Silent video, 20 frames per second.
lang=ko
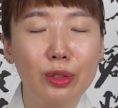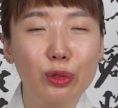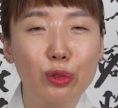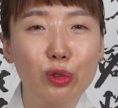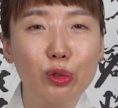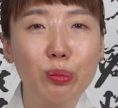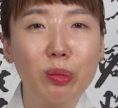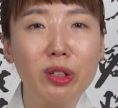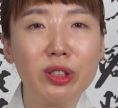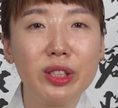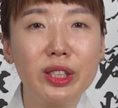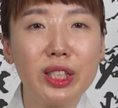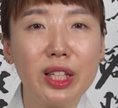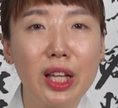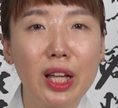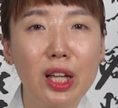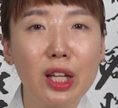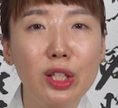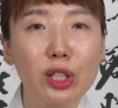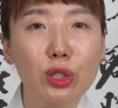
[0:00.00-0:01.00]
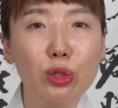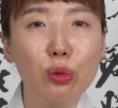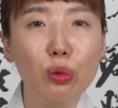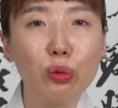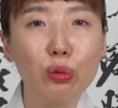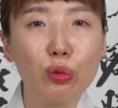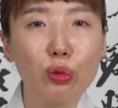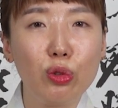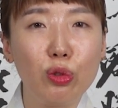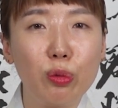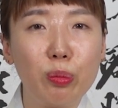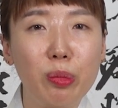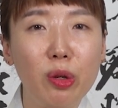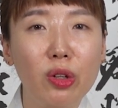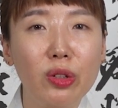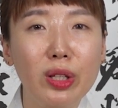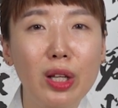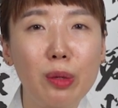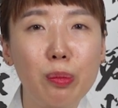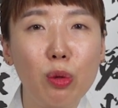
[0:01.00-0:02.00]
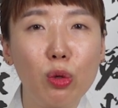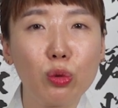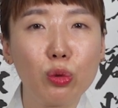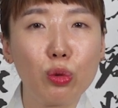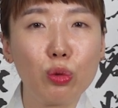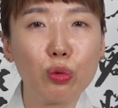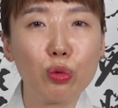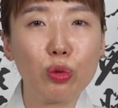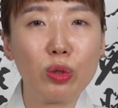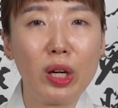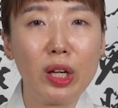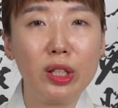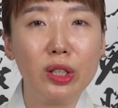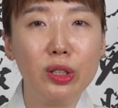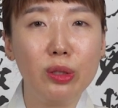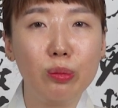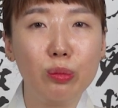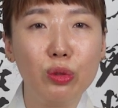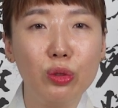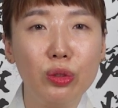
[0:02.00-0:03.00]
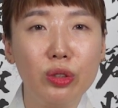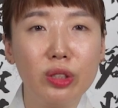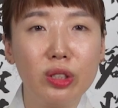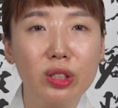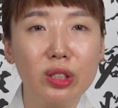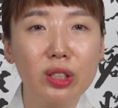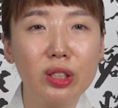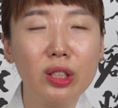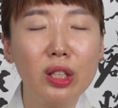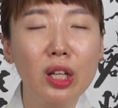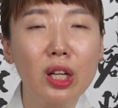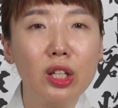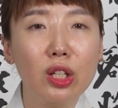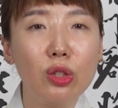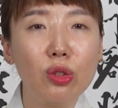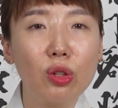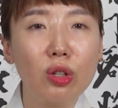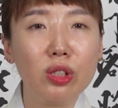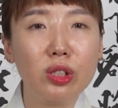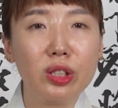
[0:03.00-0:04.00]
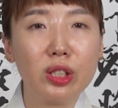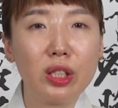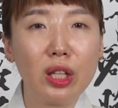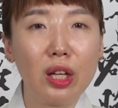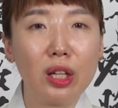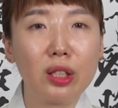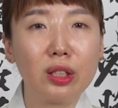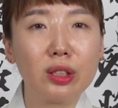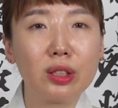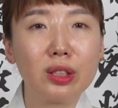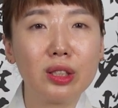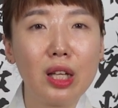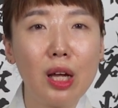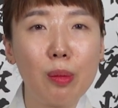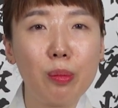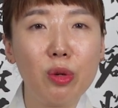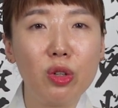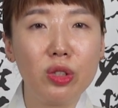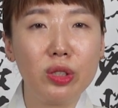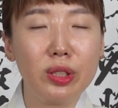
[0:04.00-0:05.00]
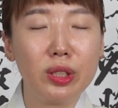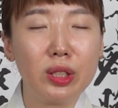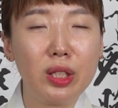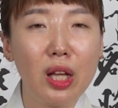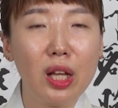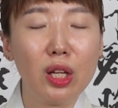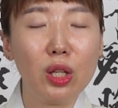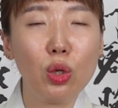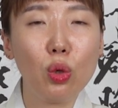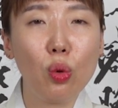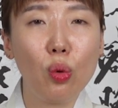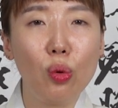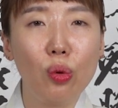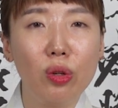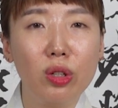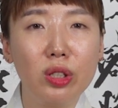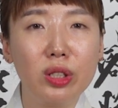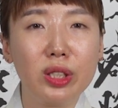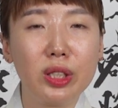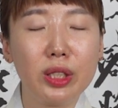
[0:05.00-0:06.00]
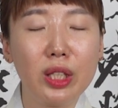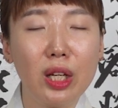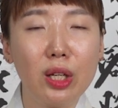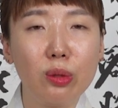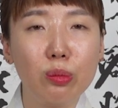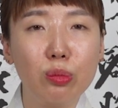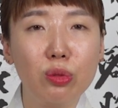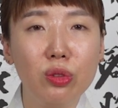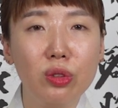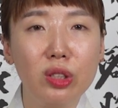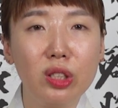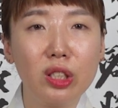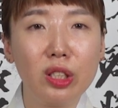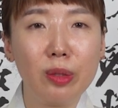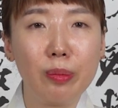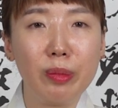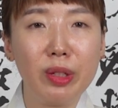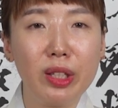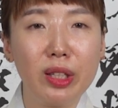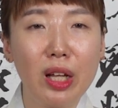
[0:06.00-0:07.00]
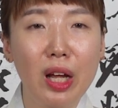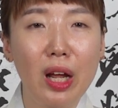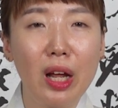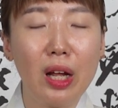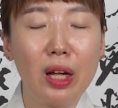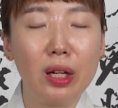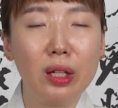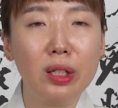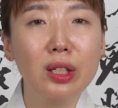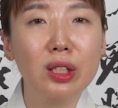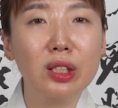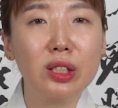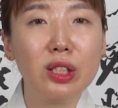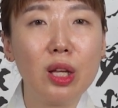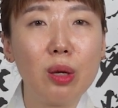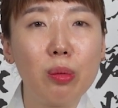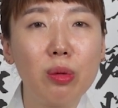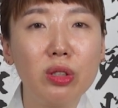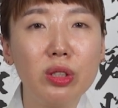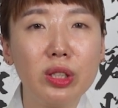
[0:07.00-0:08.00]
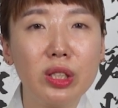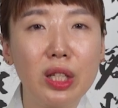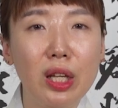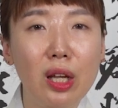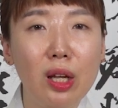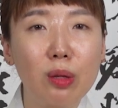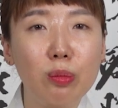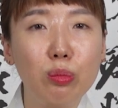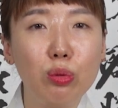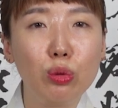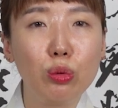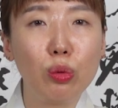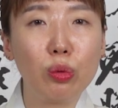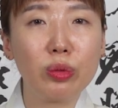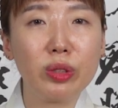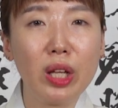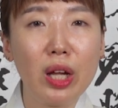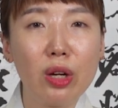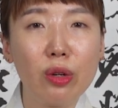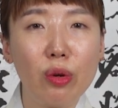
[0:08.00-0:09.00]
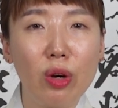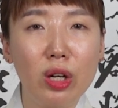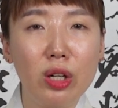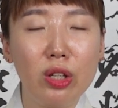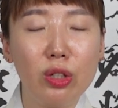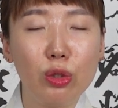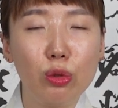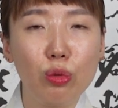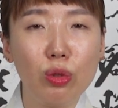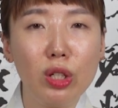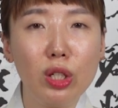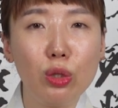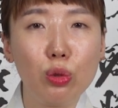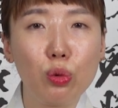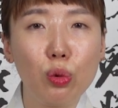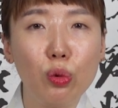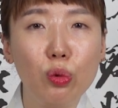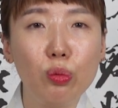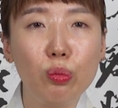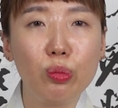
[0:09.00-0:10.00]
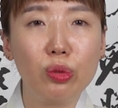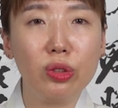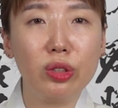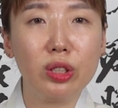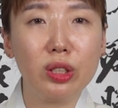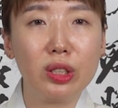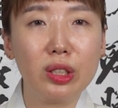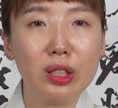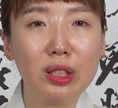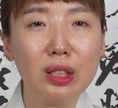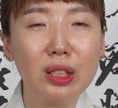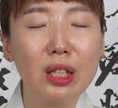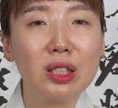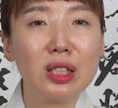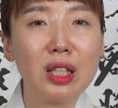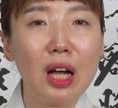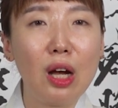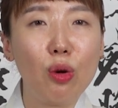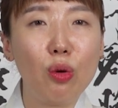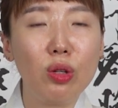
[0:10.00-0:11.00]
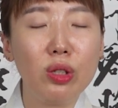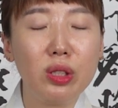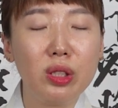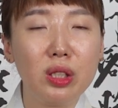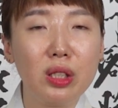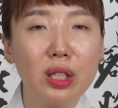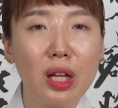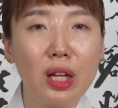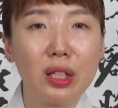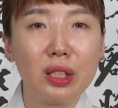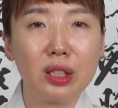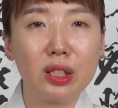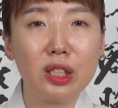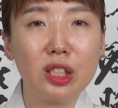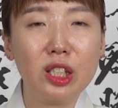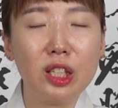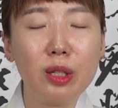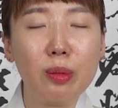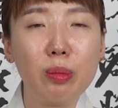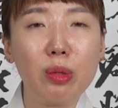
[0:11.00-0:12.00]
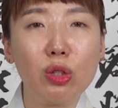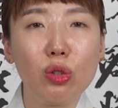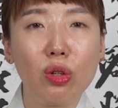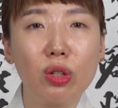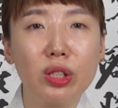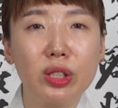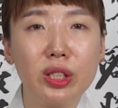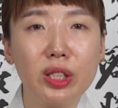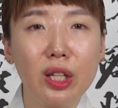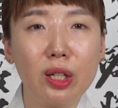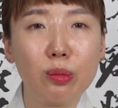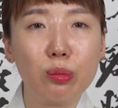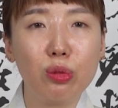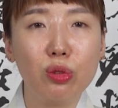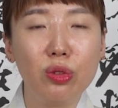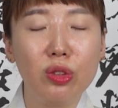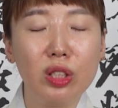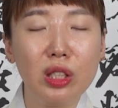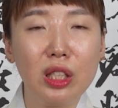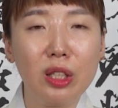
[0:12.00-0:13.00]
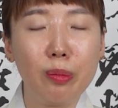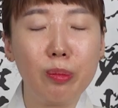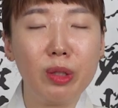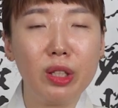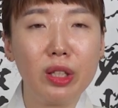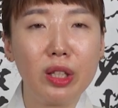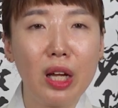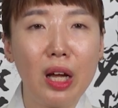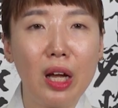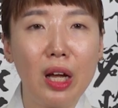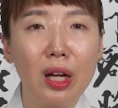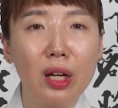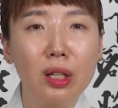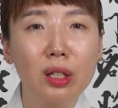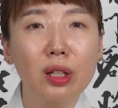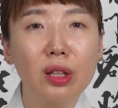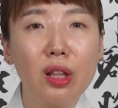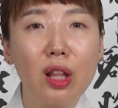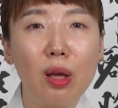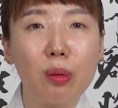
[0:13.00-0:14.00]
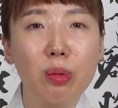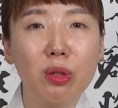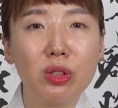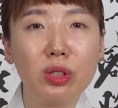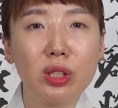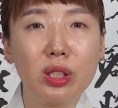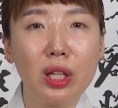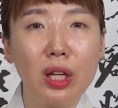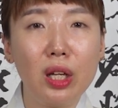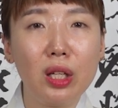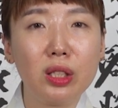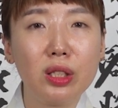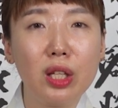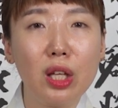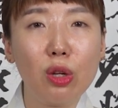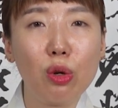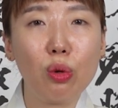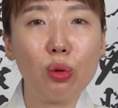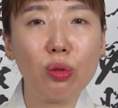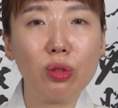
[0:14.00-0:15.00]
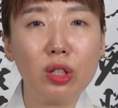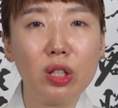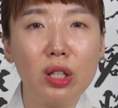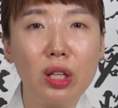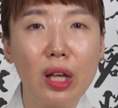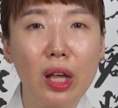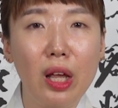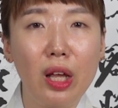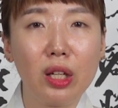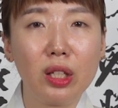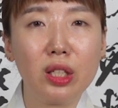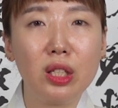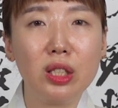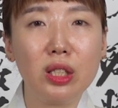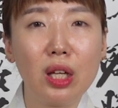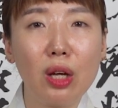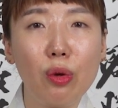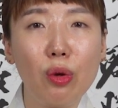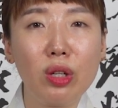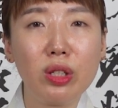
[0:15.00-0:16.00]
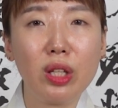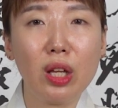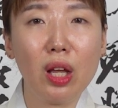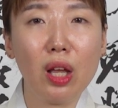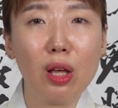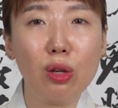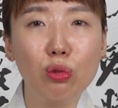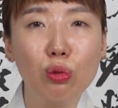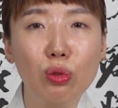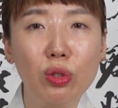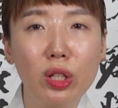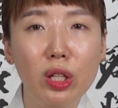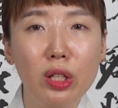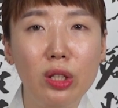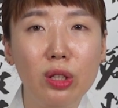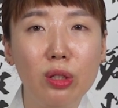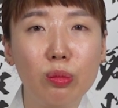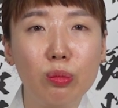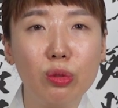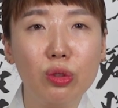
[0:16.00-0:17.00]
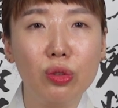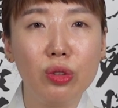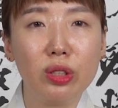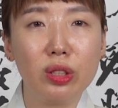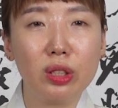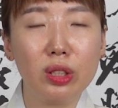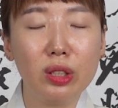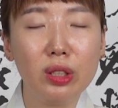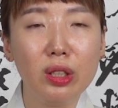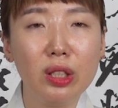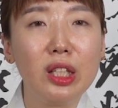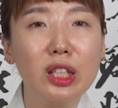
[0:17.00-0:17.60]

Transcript: 두 번째, 이동수, 변화 변동수가 있는 분들은 1월생, 3월생, 5월생 분들입니다. 세 번째, 부동산 관련 운이 좋은 분들은 4월생, 11월생 분들입니다. 네 번째, 새로운 기회, 기사회생의 운이 있는 분들은